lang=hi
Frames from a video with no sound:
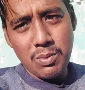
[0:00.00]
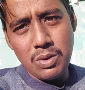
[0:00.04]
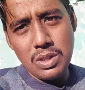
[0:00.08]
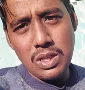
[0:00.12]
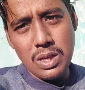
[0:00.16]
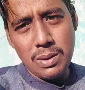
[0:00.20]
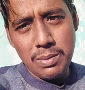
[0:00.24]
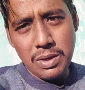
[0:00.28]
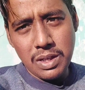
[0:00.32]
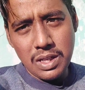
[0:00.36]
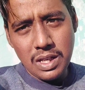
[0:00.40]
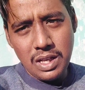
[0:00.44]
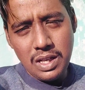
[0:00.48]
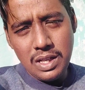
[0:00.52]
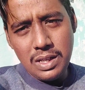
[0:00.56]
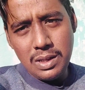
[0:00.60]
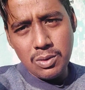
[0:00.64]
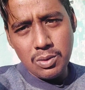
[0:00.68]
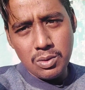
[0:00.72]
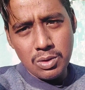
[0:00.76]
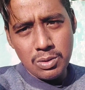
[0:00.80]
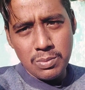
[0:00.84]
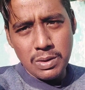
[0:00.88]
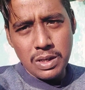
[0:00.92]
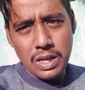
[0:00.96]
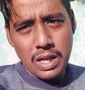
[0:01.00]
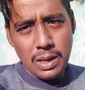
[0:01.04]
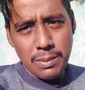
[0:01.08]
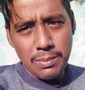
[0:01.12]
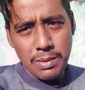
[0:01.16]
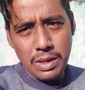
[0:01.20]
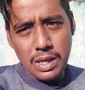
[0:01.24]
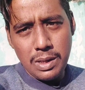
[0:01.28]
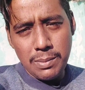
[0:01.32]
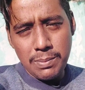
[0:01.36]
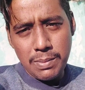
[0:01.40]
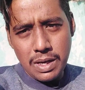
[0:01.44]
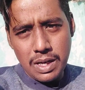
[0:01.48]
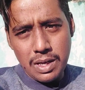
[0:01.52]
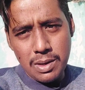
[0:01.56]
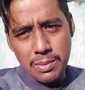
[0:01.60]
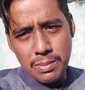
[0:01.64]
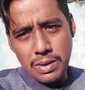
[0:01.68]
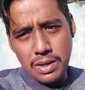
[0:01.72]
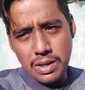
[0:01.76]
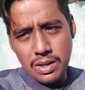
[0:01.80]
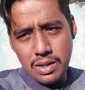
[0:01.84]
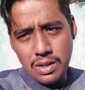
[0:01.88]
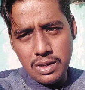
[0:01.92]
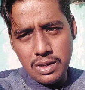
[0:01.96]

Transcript: पूजा भी कर ली कुछ बना भी नहीं पाया मैं